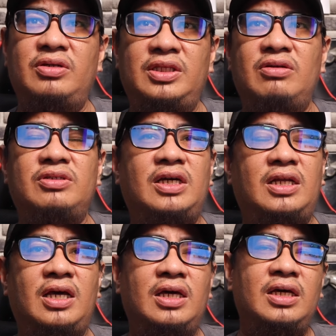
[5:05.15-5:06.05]
Hindi ko
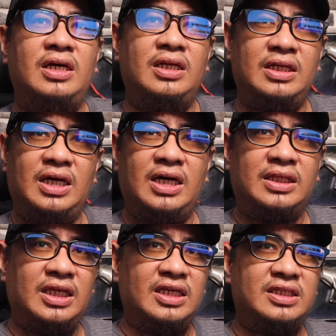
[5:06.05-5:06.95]
siya
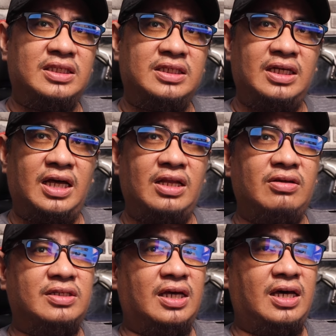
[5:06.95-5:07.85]
na-test sa
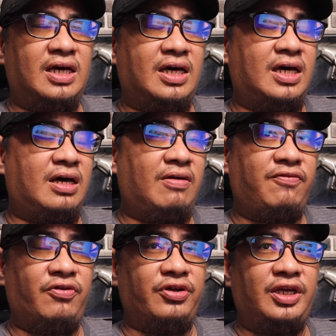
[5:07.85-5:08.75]
ano sa
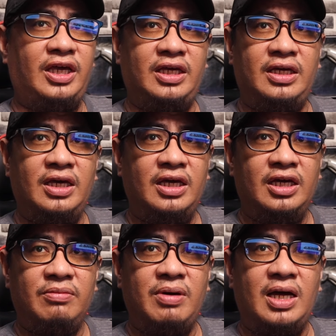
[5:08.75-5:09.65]
4K.
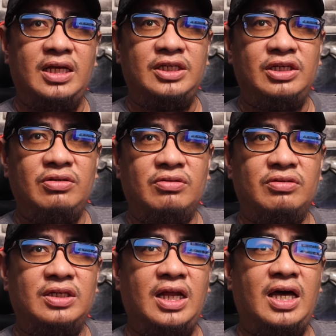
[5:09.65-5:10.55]
Bali, sinut
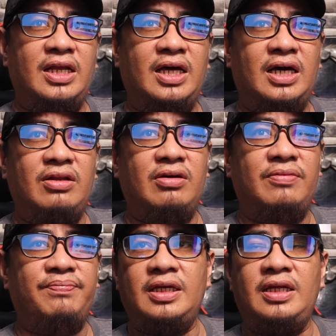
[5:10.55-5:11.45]
ko sila ng ano
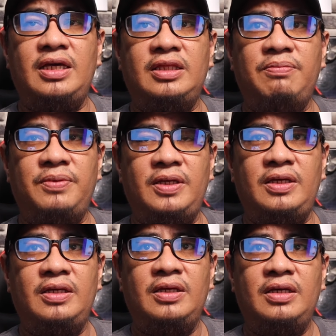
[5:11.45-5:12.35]
80
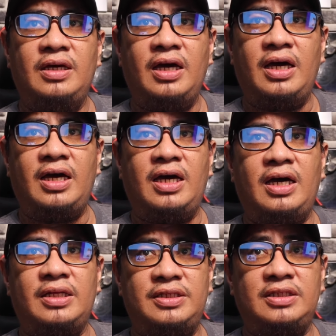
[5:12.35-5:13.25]
p
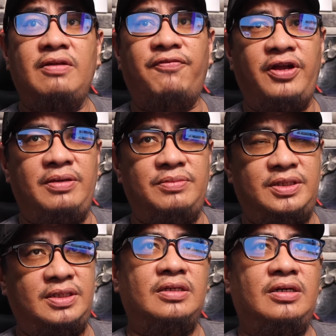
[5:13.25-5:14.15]
at uh, 60
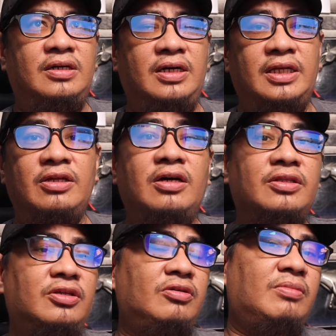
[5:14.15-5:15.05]
frames. So, eto,
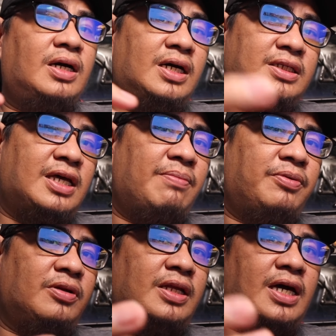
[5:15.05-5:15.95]
ito yung mga
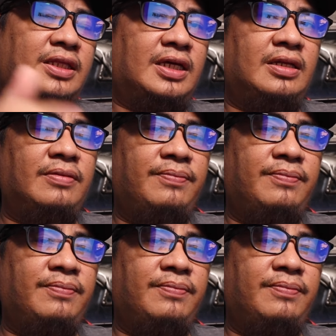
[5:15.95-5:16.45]
sample natin.